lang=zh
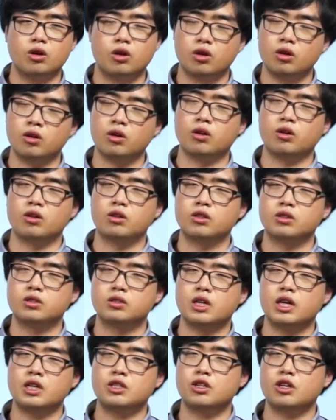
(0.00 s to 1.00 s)
嗯，
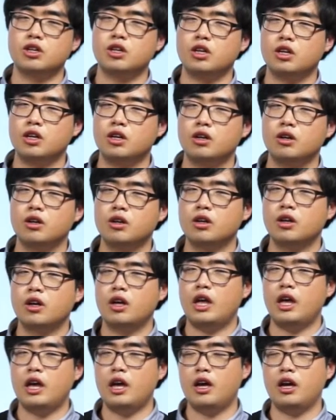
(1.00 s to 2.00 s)
在这里，
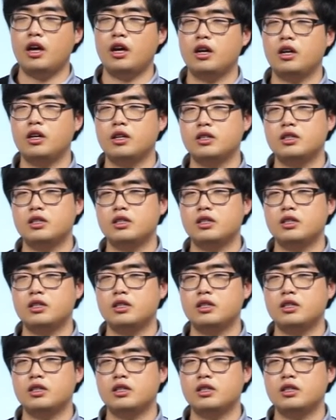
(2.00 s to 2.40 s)
哎，